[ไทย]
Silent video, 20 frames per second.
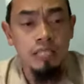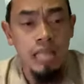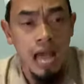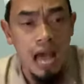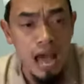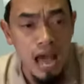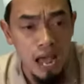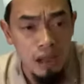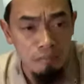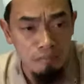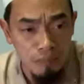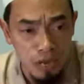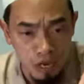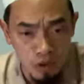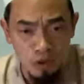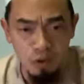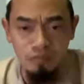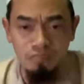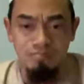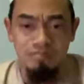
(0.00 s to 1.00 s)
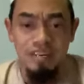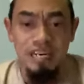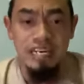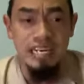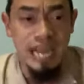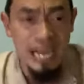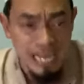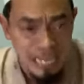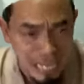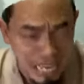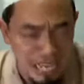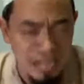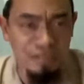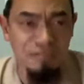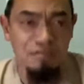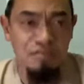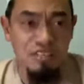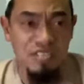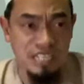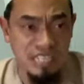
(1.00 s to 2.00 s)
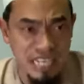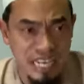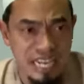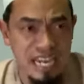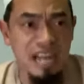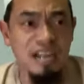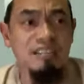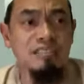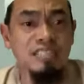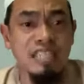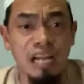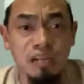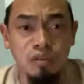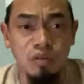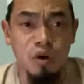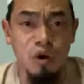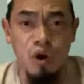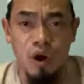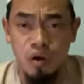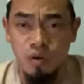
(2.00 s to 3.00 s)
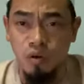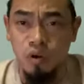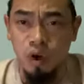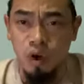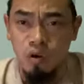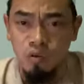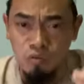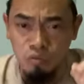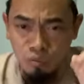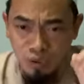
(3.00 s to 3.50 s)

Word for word: ถ้ามนุษย์ได้ยินเสียงตะโกนของ